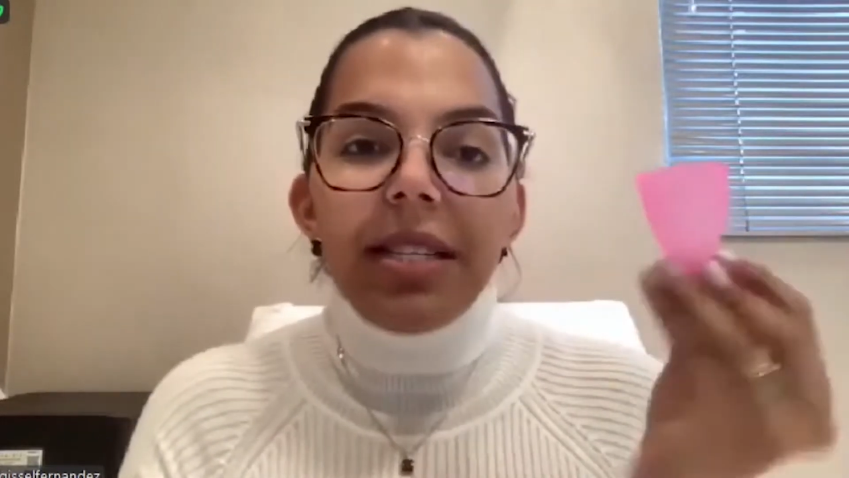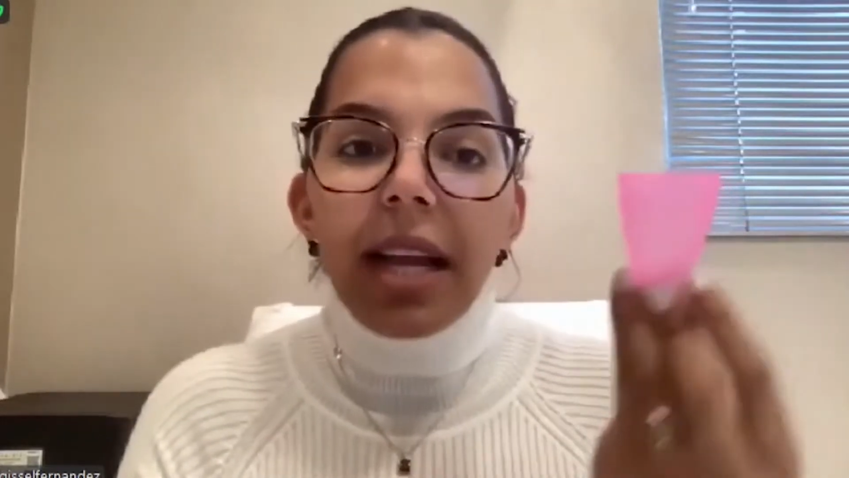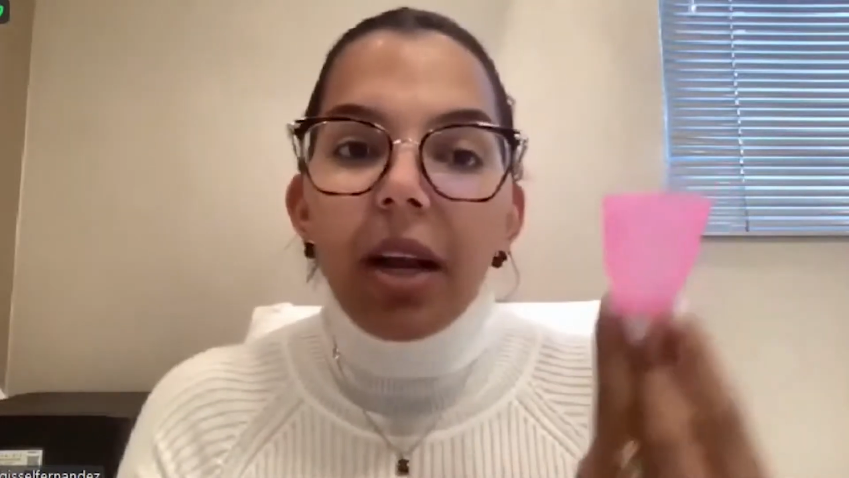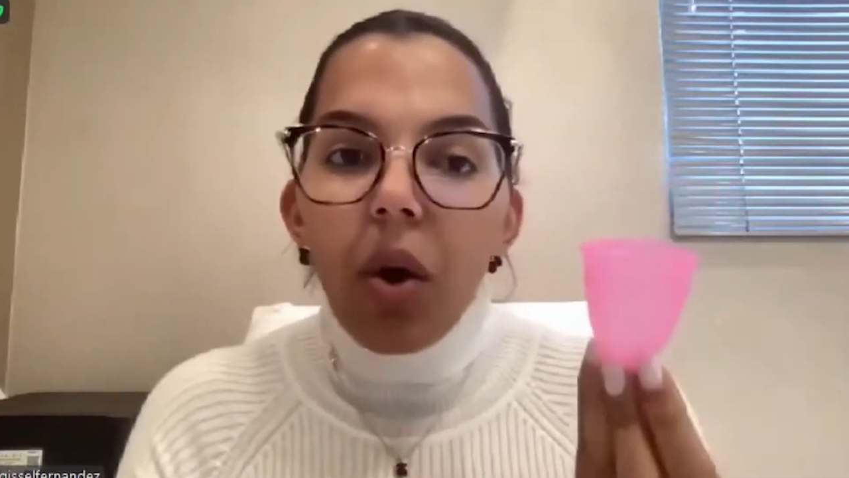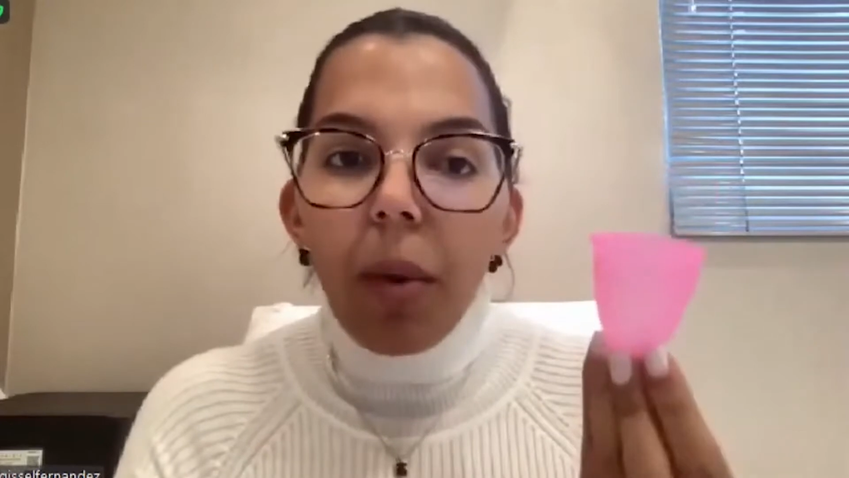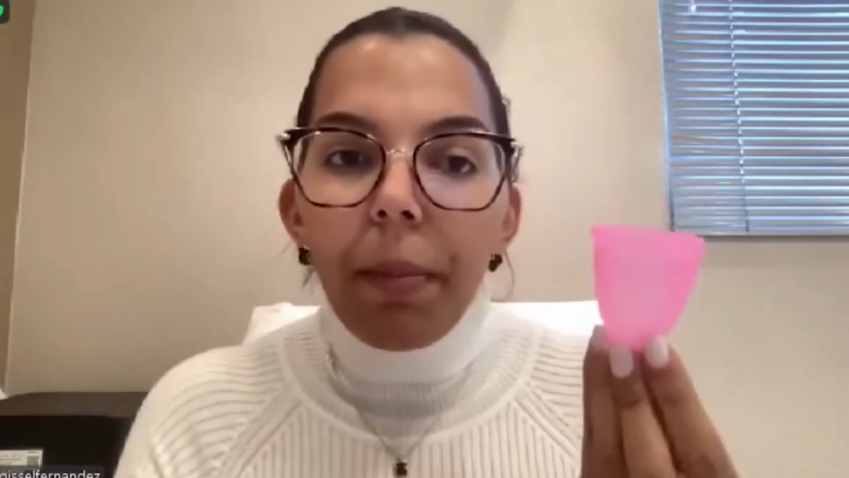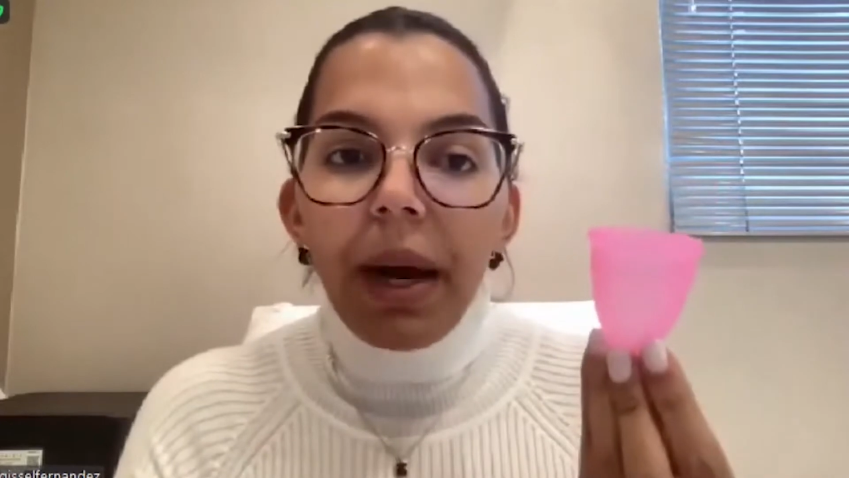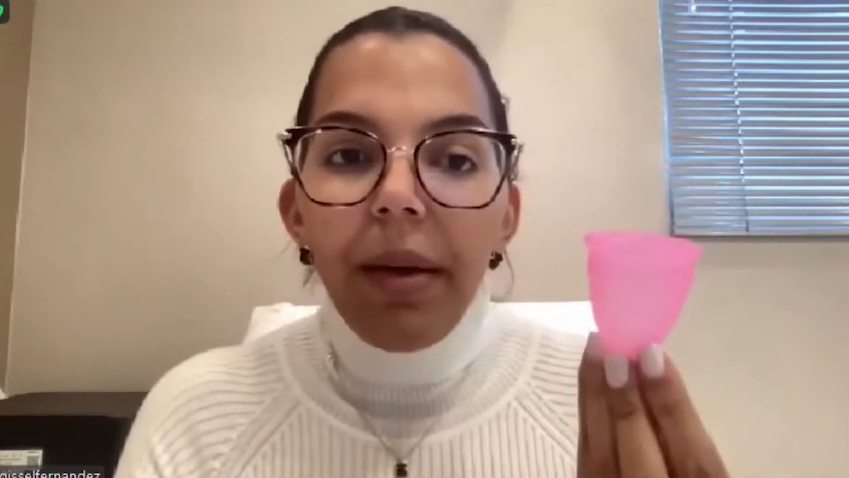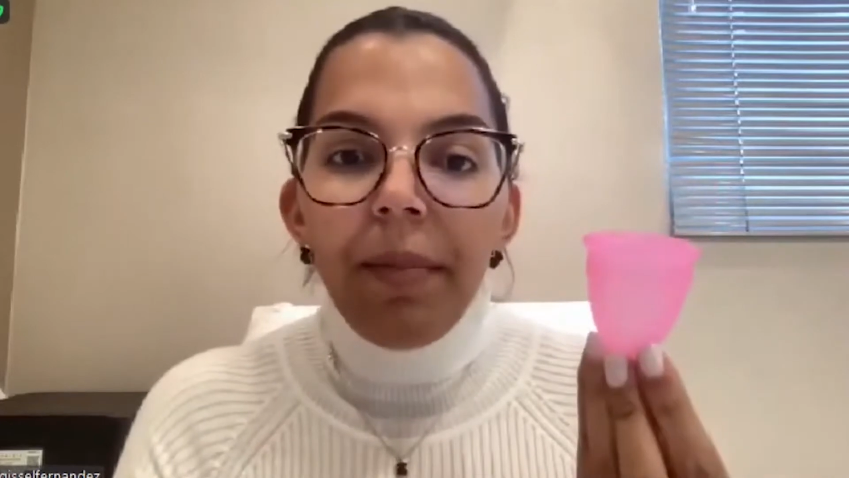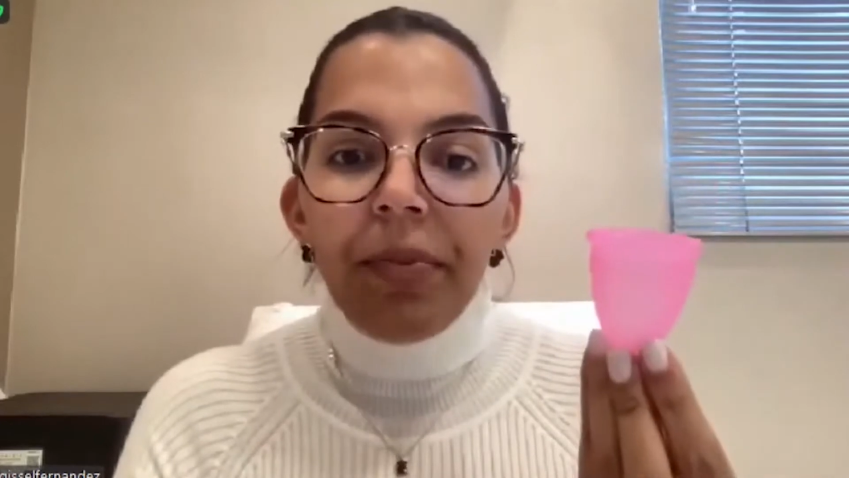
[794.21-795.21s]
esta
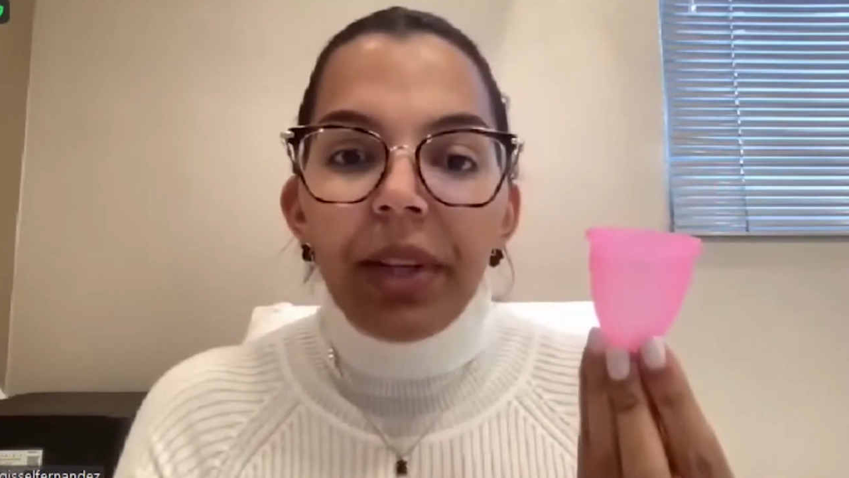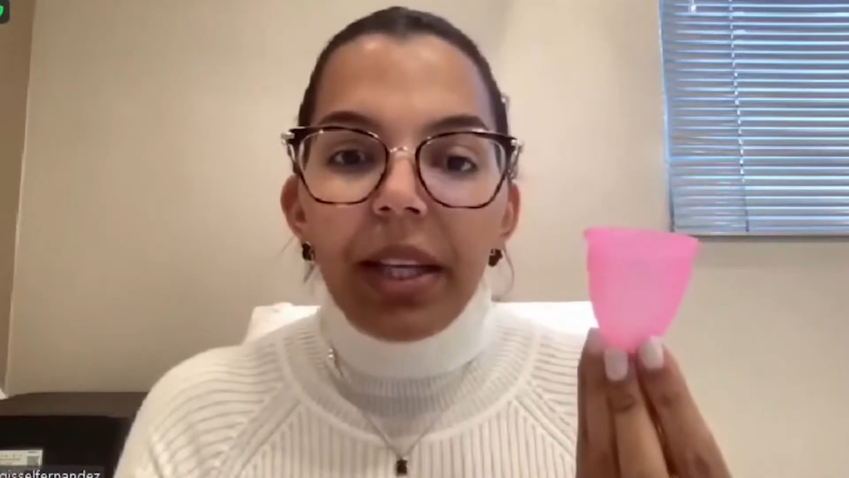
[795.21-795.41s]
copa